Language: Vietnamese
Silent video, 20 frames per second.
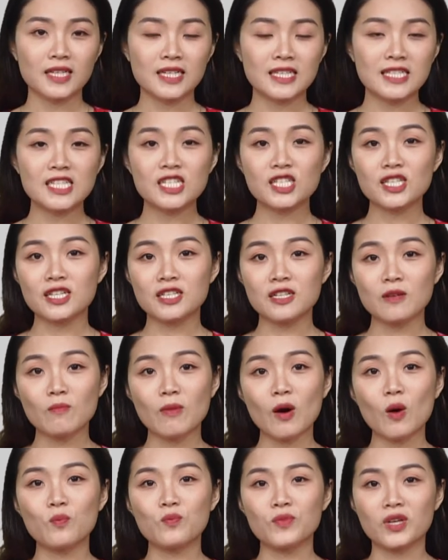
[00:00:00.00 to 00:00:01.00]
Chương trình rất
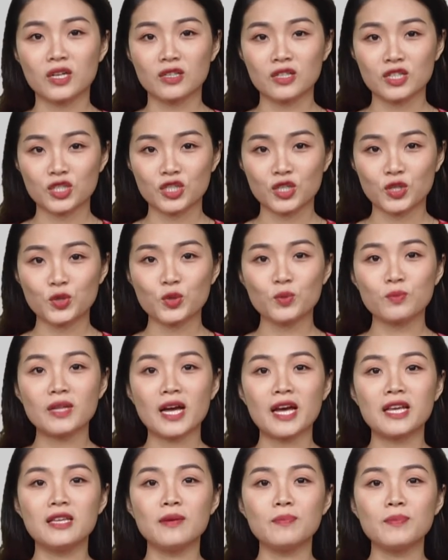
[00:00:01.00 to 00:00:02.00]
mong nhận được sự chung
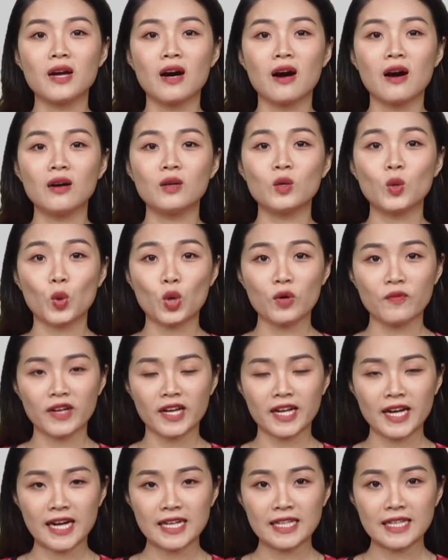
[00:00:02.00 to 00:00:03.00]
tay giúp đỡ của quý vị
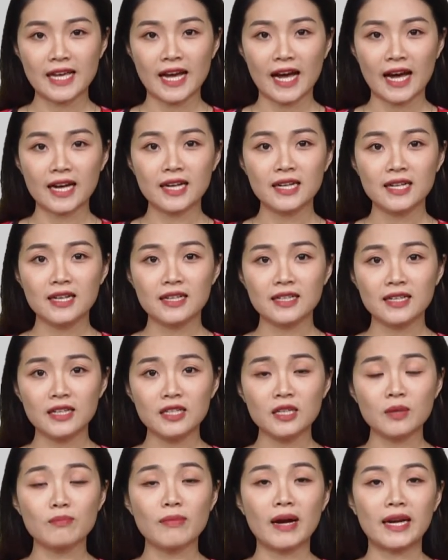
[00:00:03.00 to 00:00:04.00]
khán giả đến
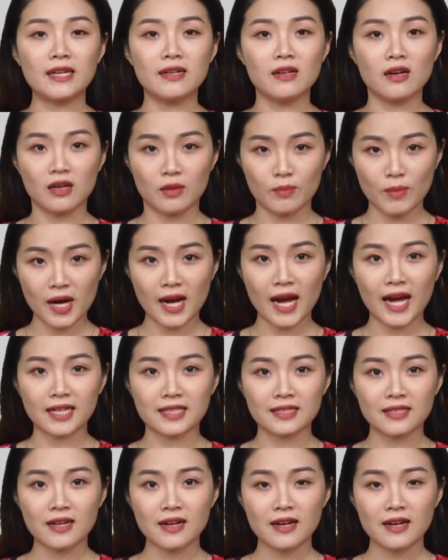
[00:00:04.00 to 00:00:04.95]
những mảnh đời bất hạnh.